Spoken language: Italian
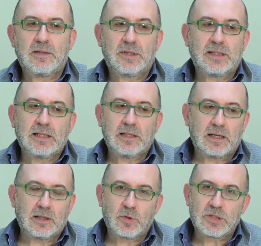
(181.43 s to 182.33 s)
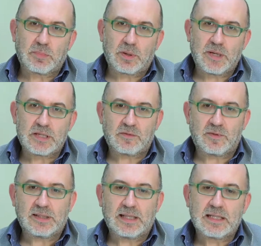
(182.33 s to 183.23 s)
divertente è che da questa premessa
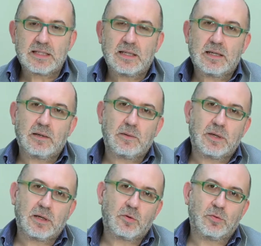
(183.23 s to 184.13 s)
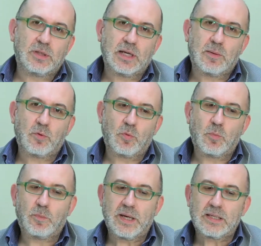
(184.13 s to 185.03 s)
fantastica eh, raccontiamo
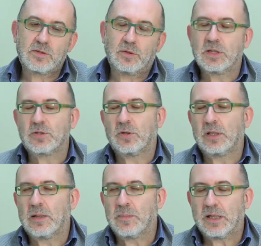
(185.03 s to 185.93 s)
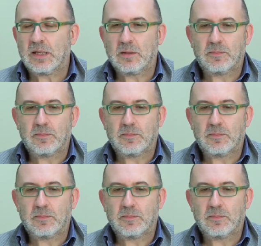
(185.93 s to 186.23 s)
un pezzo della storia dell'America,